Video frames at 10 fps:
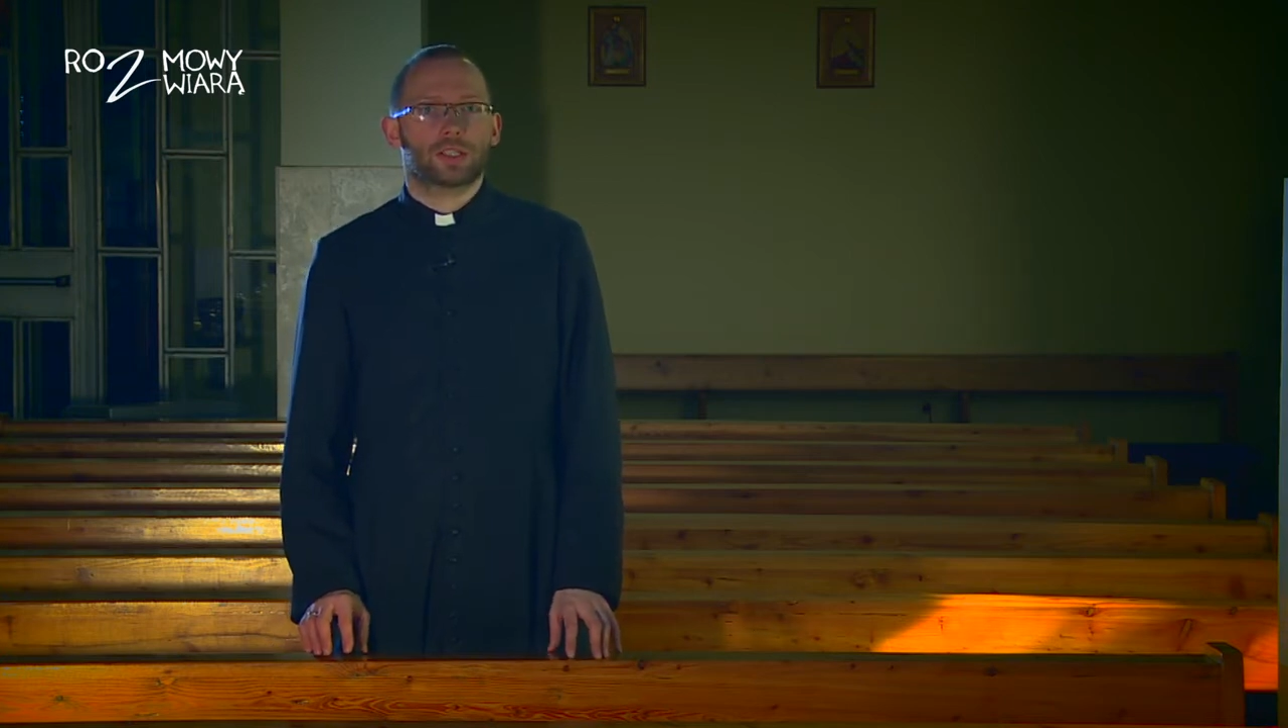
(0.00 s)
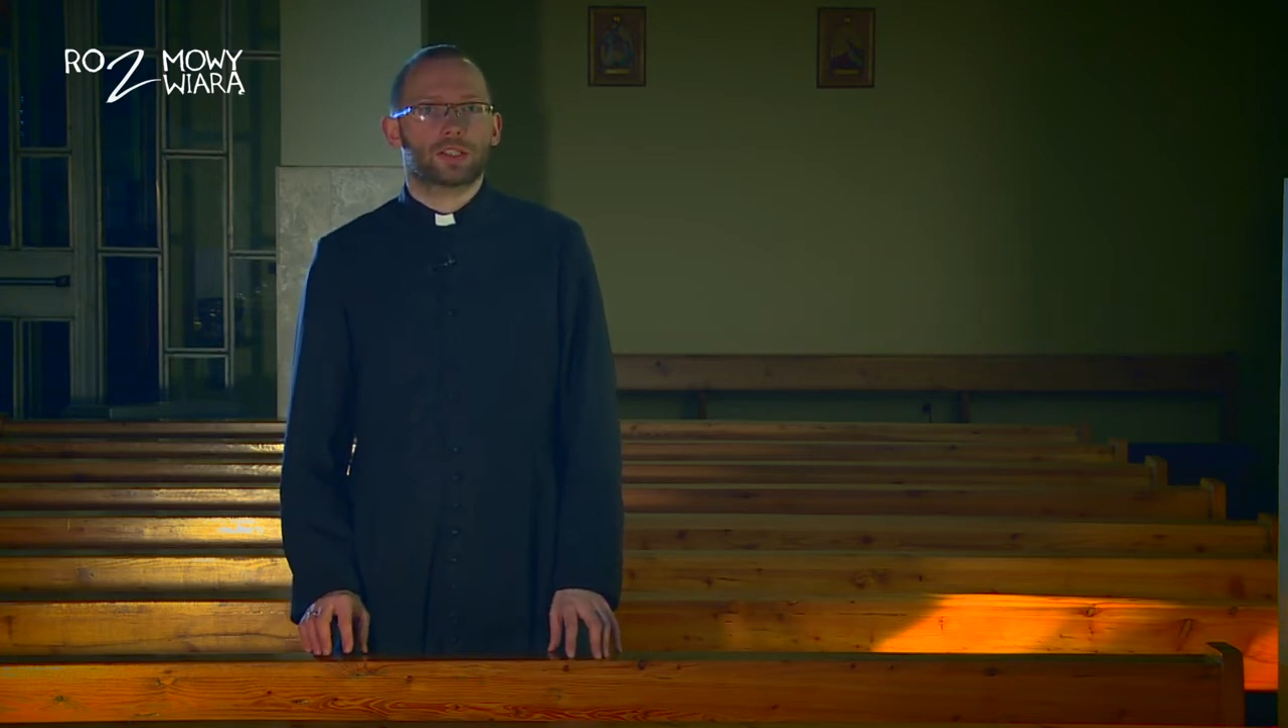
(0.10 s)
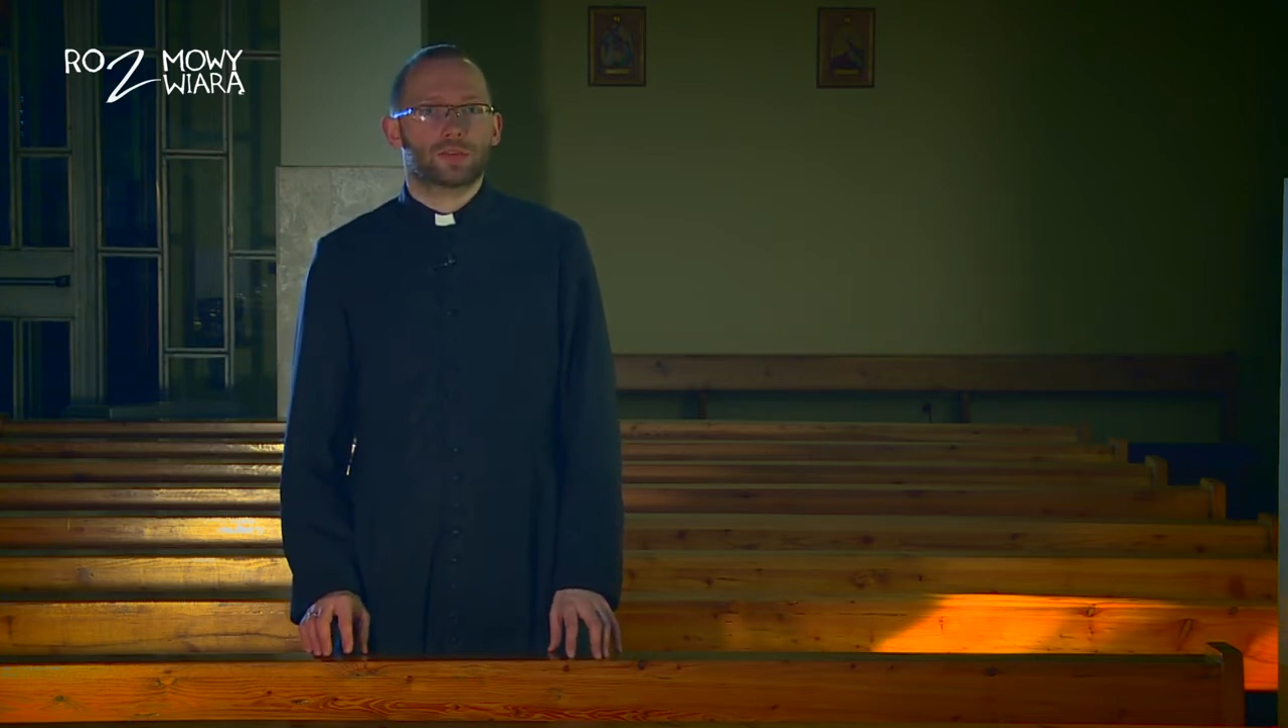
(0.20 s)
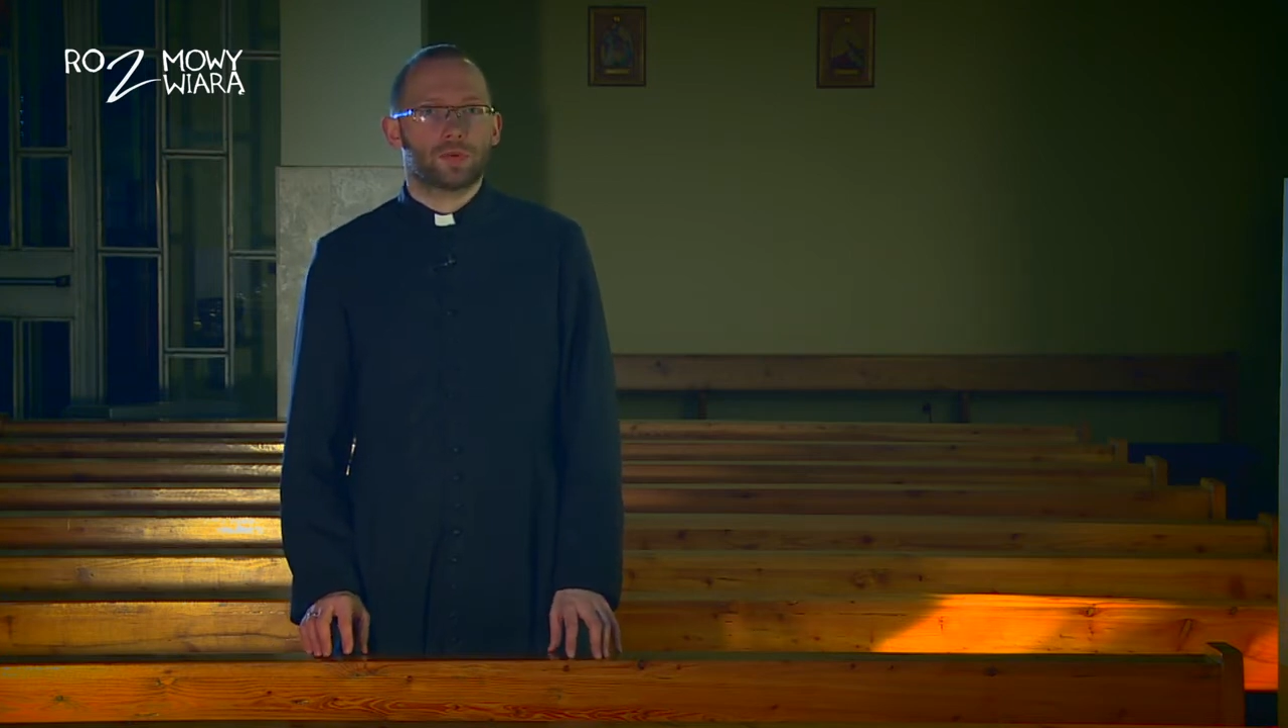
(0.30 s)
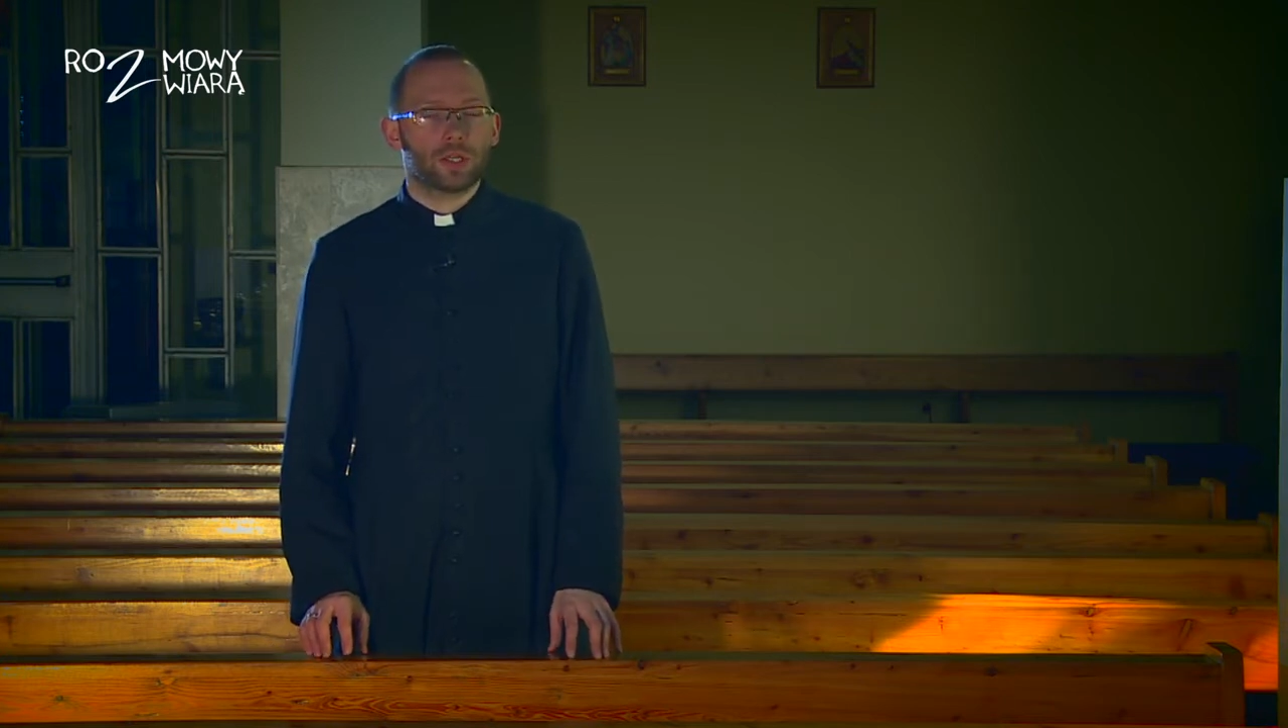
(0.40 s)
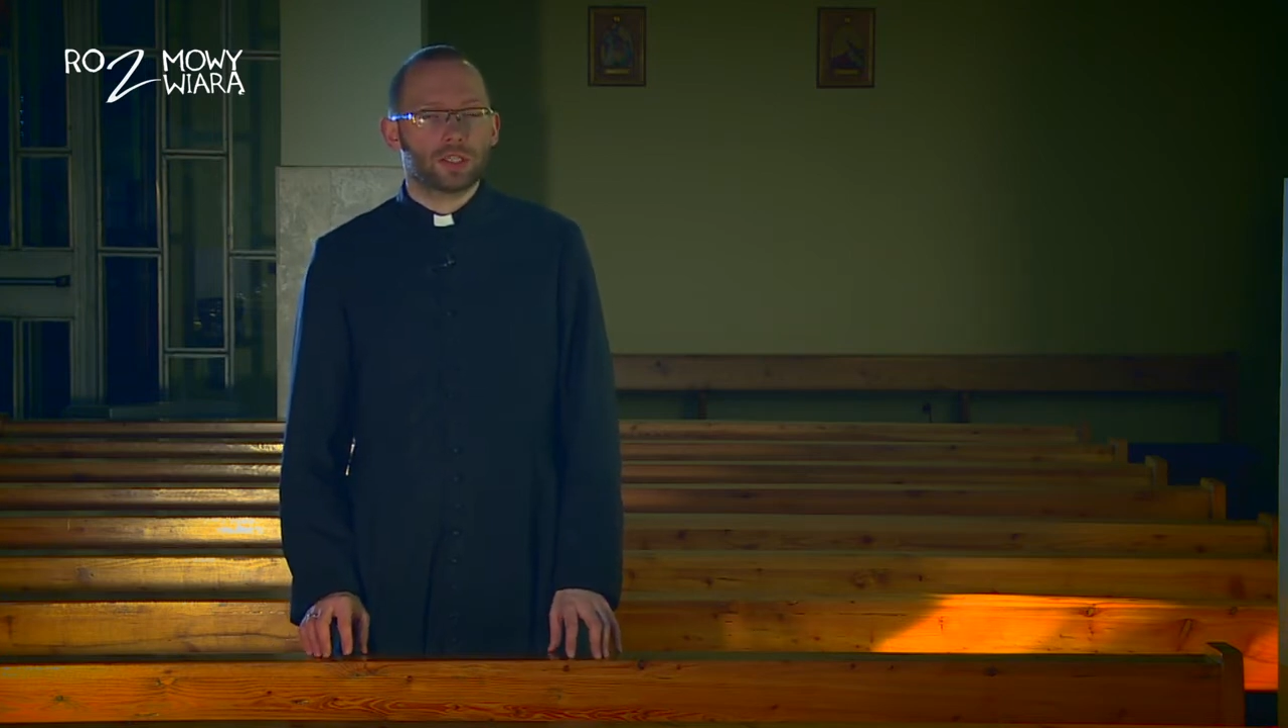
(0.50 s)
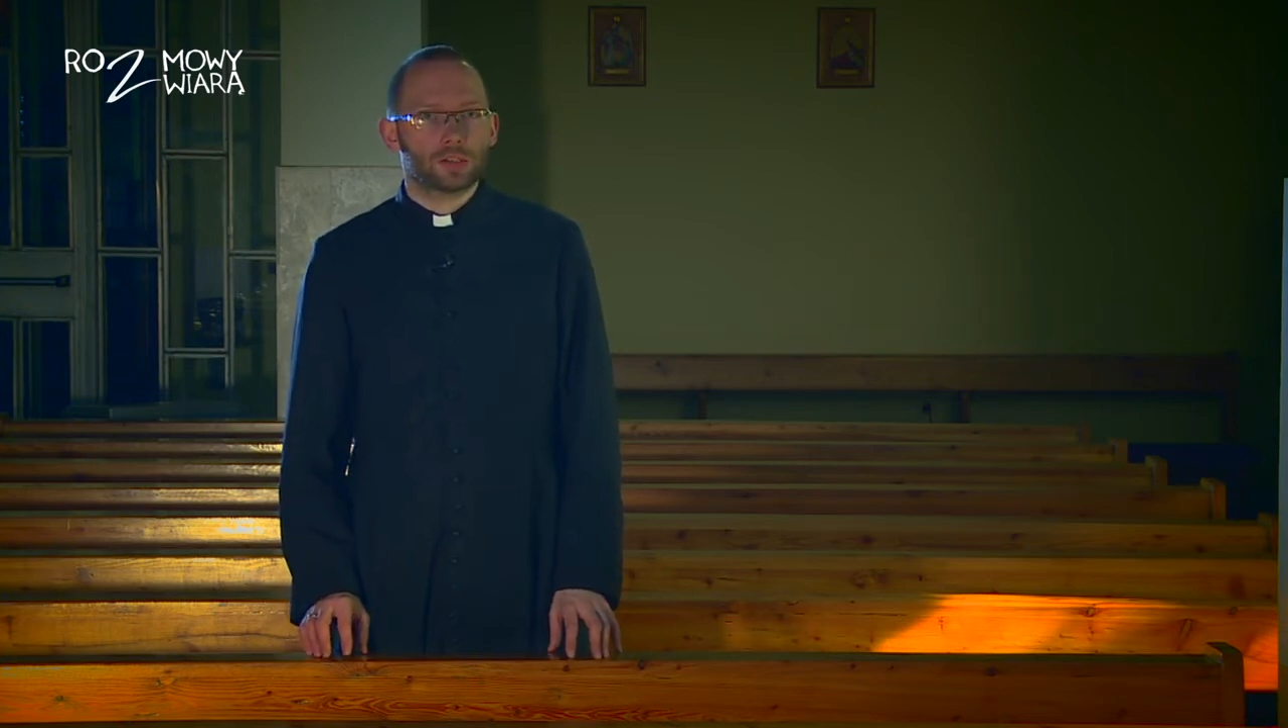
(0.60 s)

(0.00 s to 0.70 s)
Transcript: swoje